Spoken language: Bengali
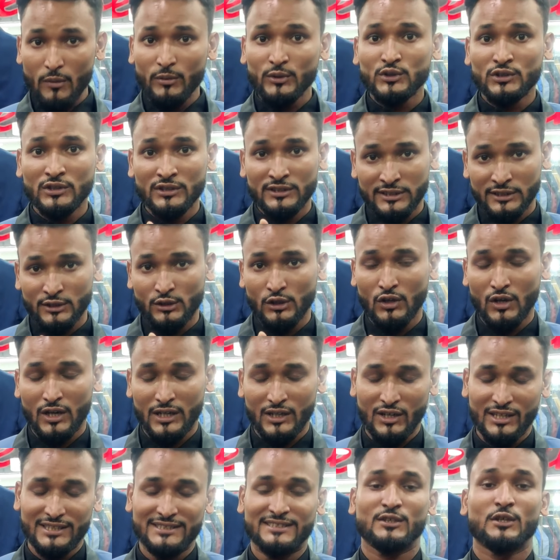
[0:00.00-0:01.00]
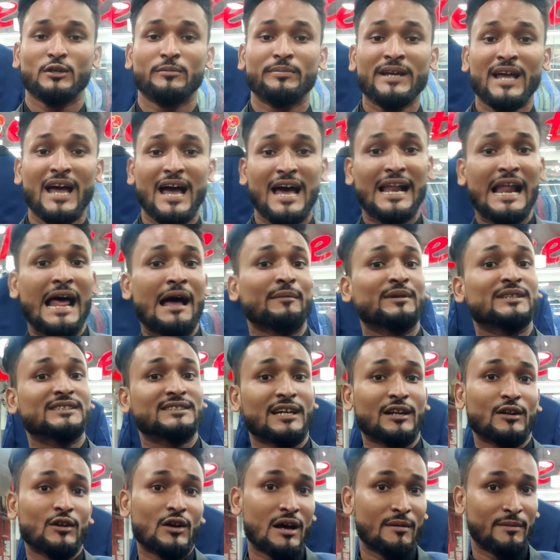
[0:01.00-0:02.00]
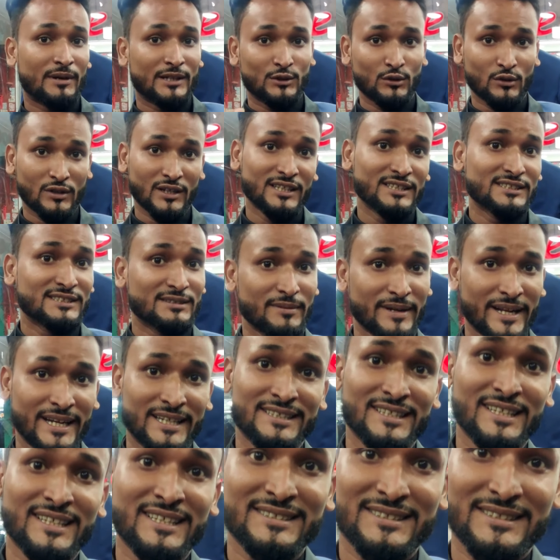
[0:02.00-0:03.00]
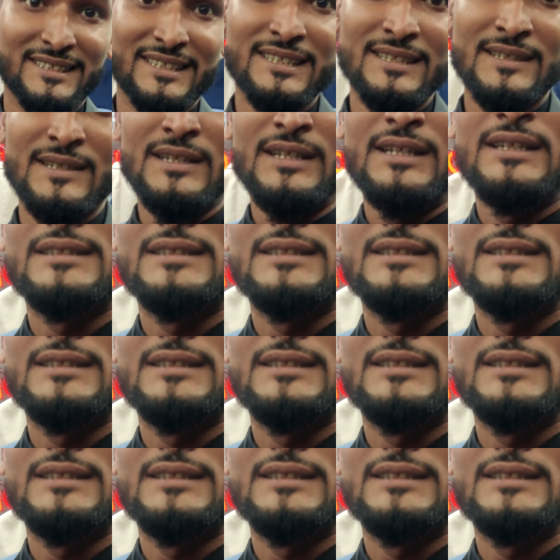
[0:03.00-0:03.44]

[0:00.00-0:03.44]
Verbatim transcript: অবশ্যই শীতল ওয়ানে আসতে হবে আর আমি ছাড়াও আমার দোকানে যে ম্যানেজার আছে